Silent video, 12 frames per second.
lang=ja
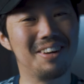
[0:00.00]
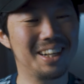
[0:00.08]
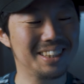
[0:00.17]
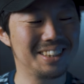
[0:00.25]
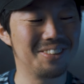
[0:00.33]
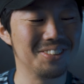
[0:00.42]
分
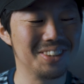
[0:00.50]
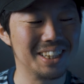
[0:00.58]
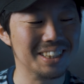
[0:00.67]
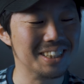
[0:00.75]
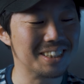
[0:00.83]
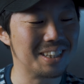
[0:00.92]
かってたことな
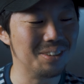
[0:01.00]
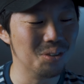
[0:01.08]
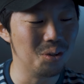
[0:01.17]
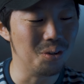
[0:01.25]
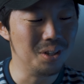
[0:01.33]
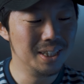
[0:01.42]
んですけ
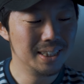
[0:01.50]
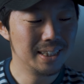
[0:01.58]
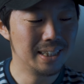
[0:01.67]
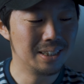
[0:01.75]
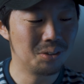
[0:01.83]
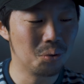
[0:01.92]
ど、
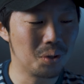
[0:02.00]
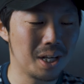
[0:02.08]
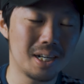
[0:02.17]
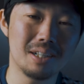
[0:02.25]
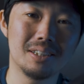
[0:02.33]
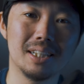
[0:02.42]
えっ、ー、と、
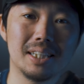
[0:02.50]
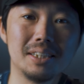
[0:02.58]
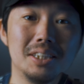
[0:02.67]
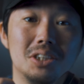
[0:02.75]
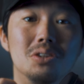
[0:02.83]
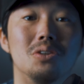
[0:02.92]
画角がね、
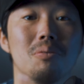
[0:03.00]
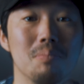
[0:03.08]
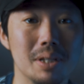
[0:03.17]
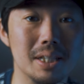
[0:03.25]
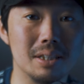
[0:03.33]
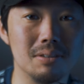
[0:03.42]

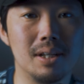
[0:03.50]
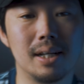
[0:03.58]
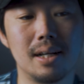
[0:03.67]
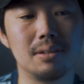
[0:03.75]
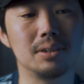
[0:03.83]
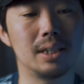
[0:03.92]
24mm っていう画
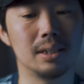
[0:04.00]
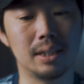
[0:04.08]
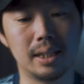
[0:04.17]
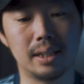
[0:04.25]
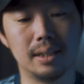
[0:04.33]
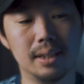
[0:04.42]
角なん
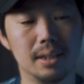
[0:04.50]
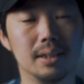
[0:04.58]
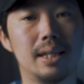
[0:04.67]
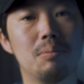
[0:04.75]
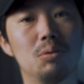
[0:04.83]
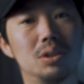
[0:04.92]
で、
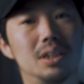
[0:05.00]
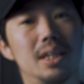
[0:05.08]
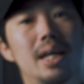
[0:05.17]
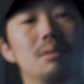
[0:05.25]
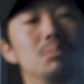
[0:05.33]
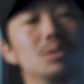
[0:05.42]
手持ち
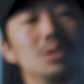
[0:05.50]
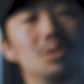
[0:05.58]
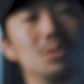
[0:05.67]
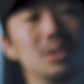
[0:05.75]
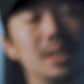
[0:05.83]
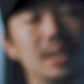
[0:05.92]
で Vlog